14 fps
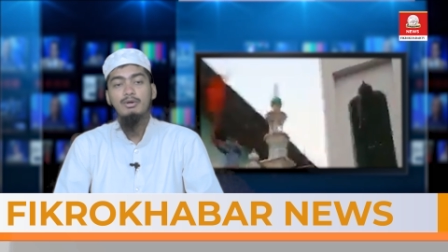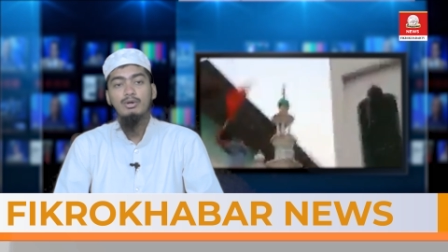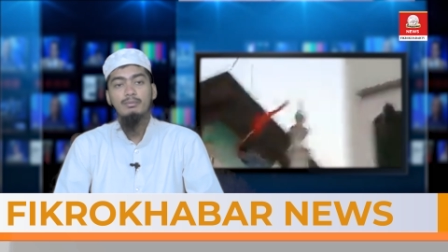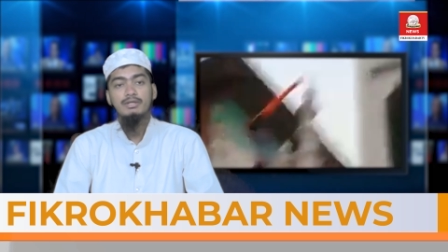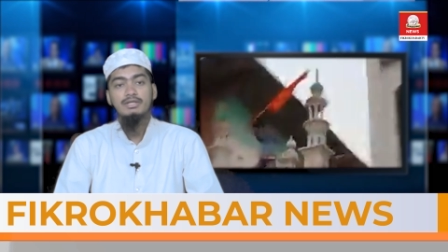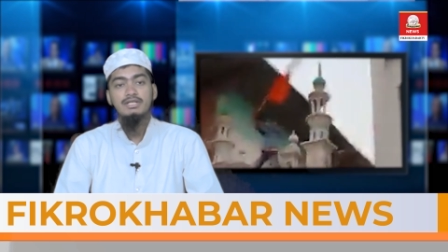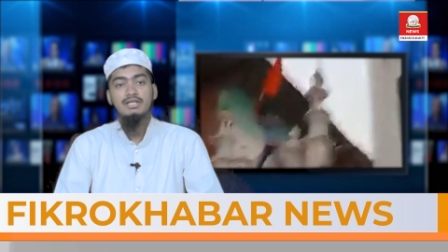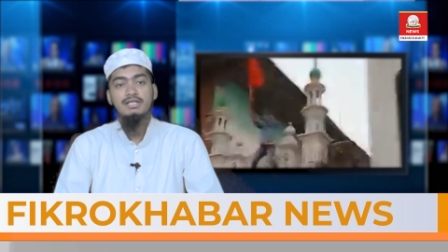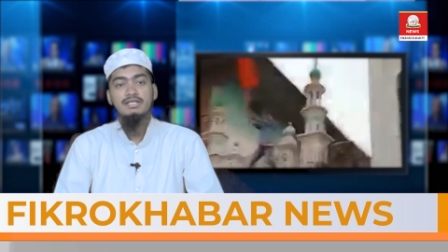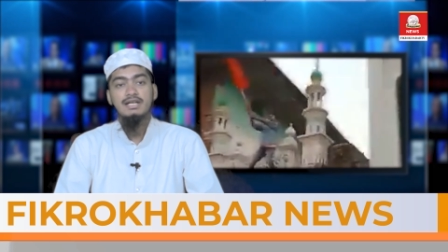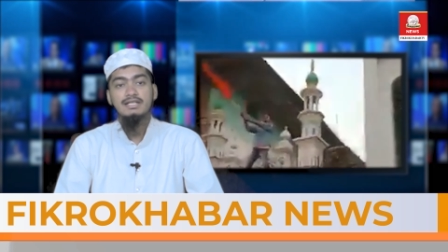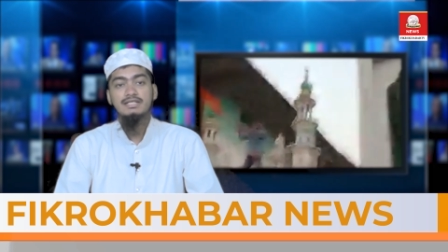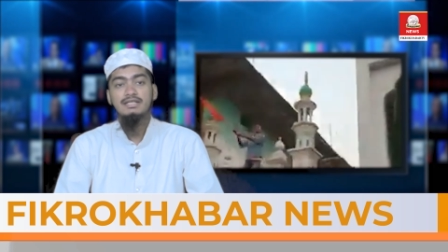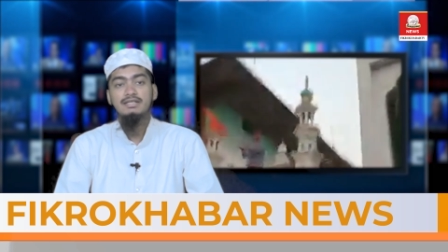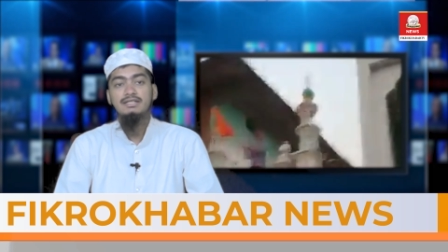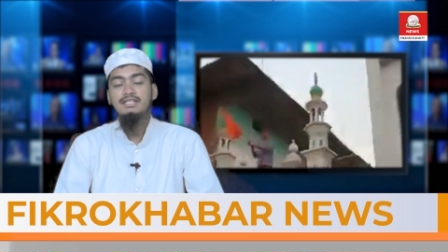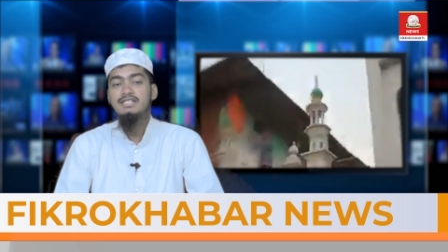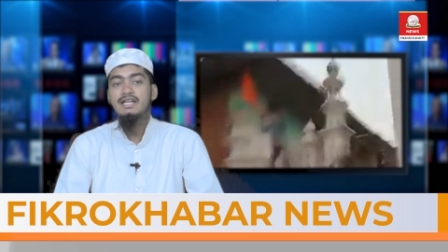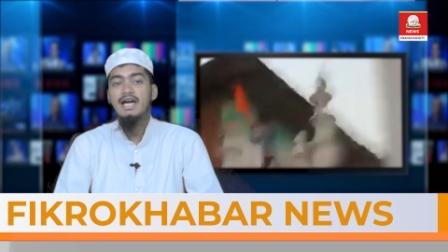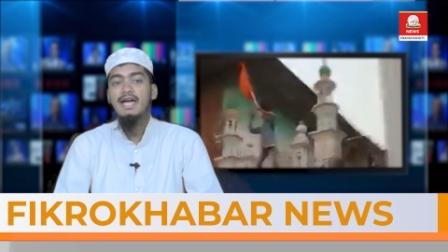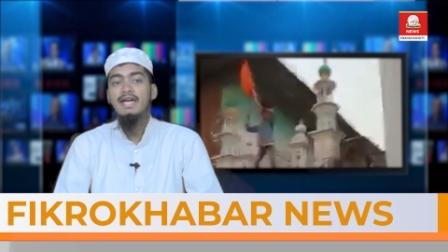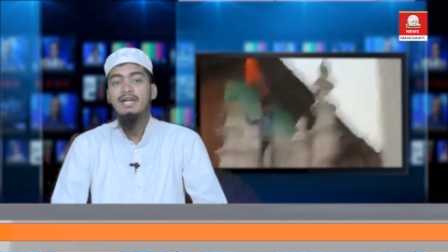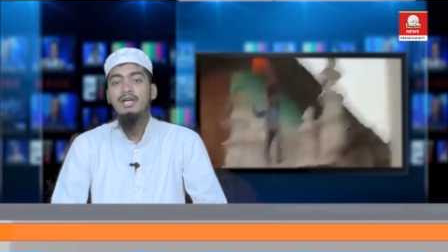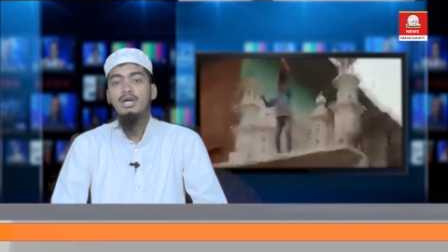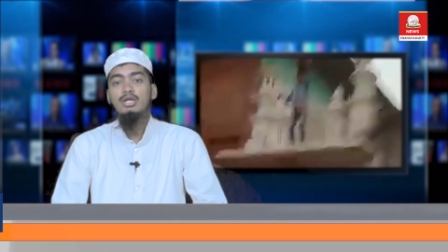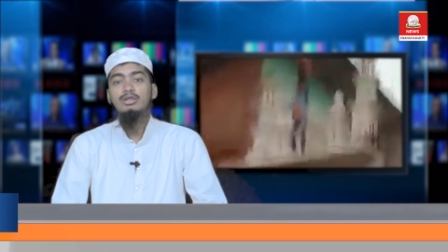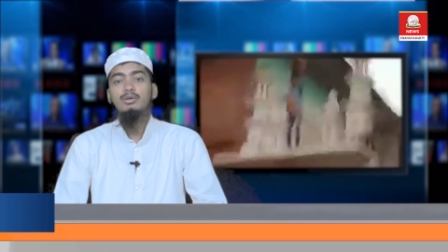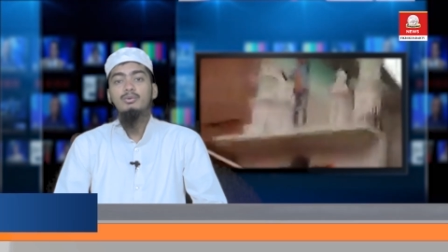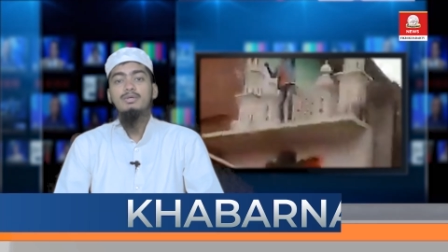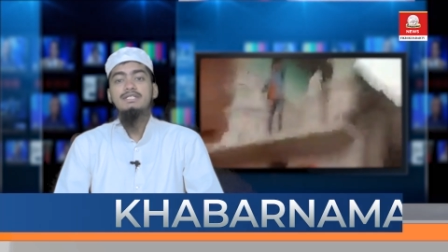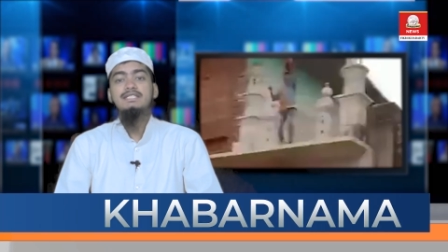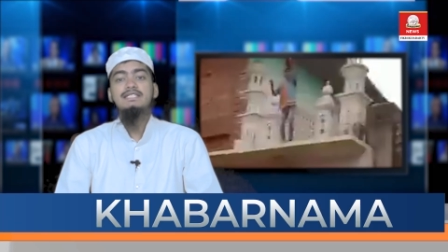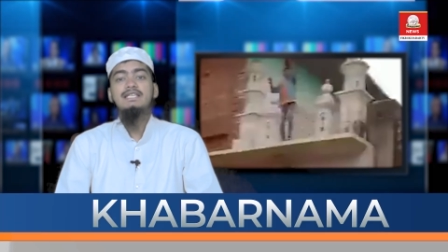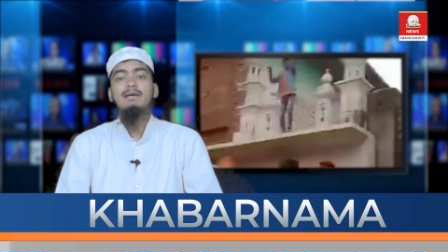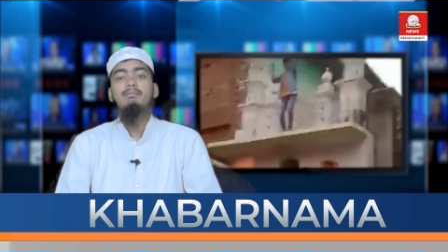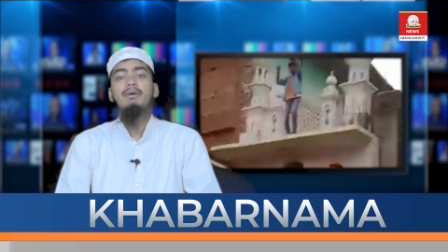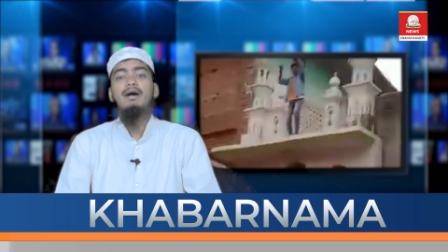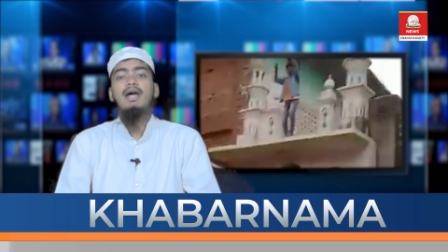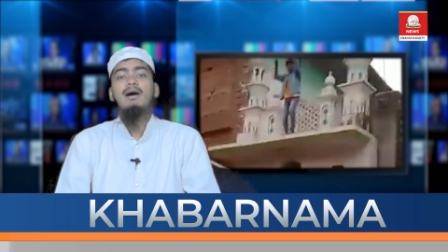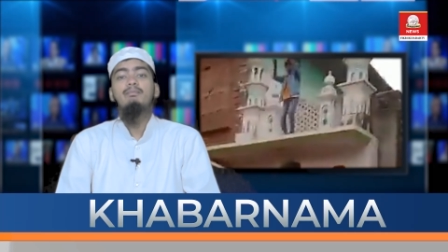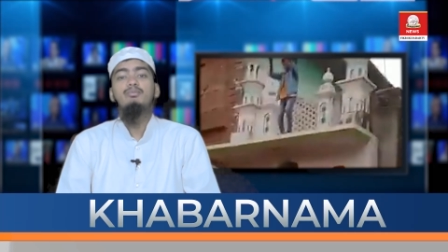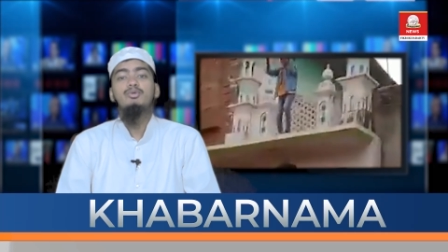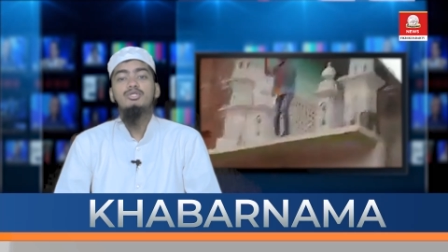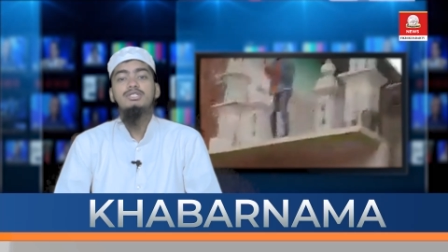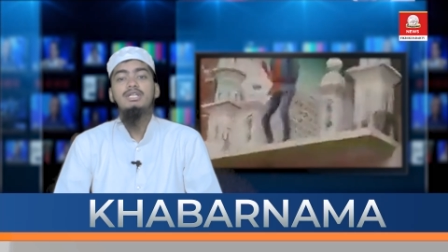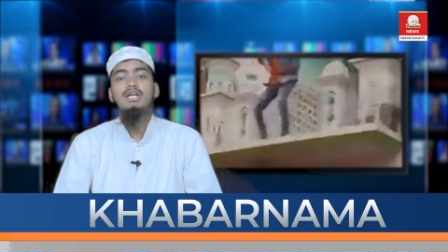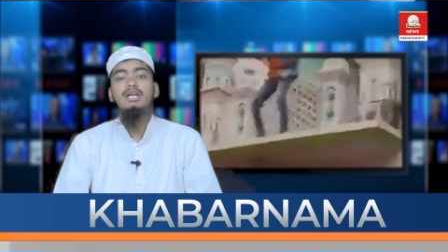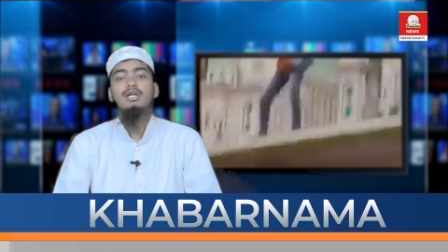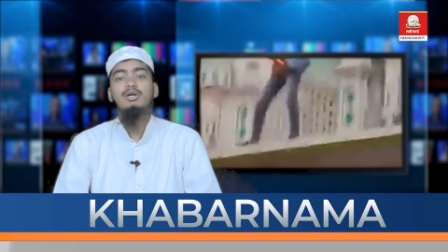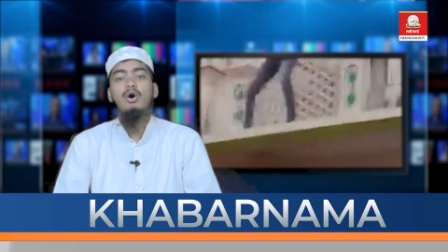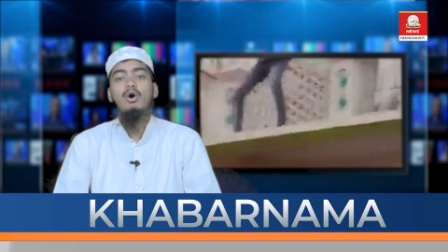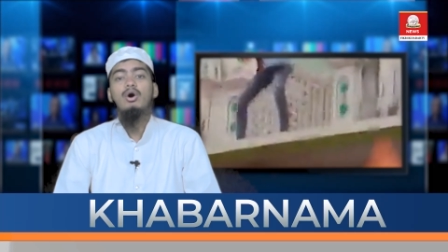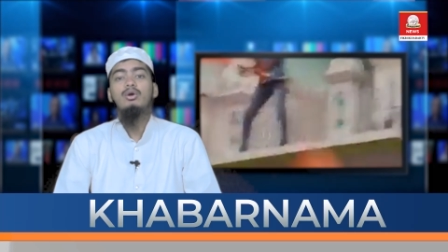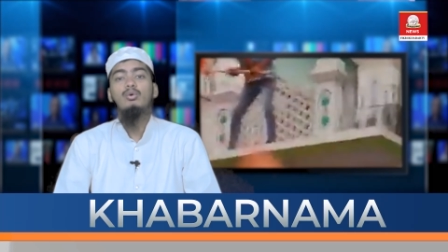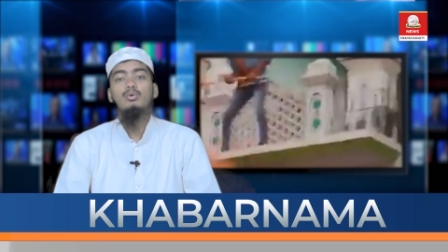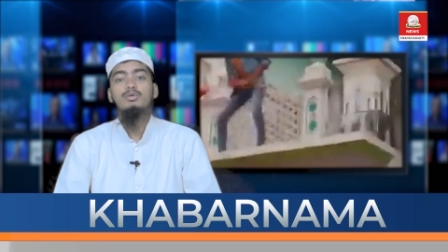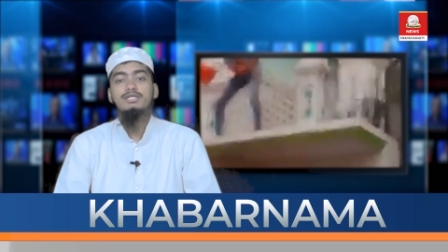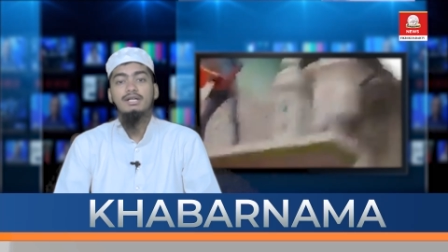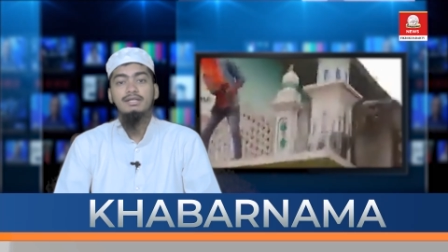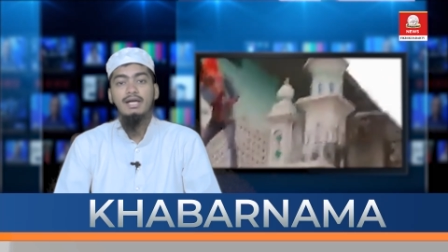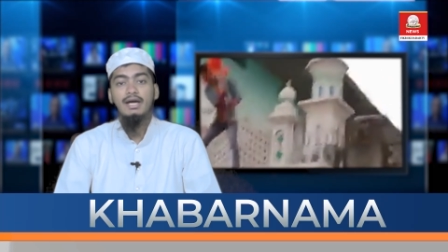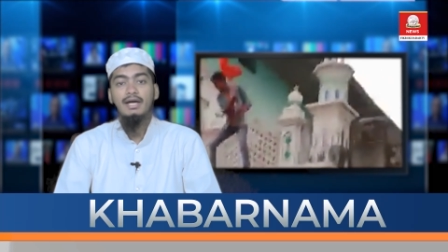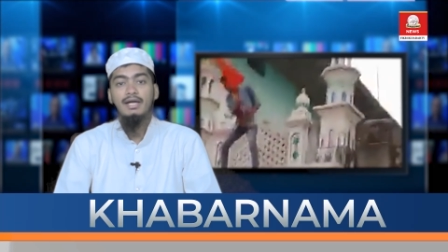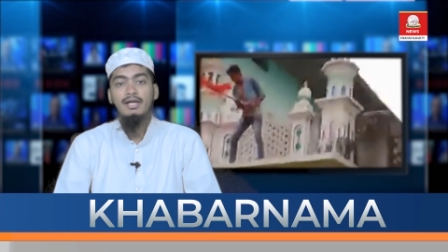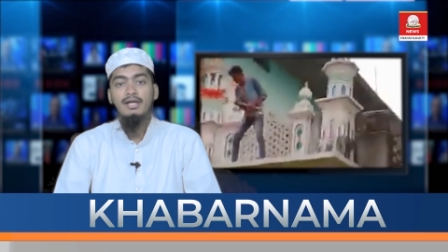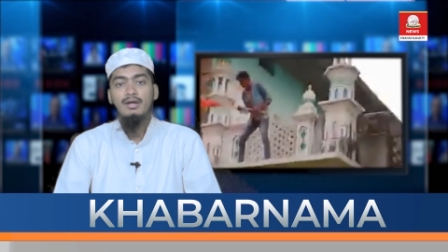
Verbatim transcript: बेहरमती की इजाज़त दी जाए तो इससे बड़ा बुजदिल कौन हो सकता है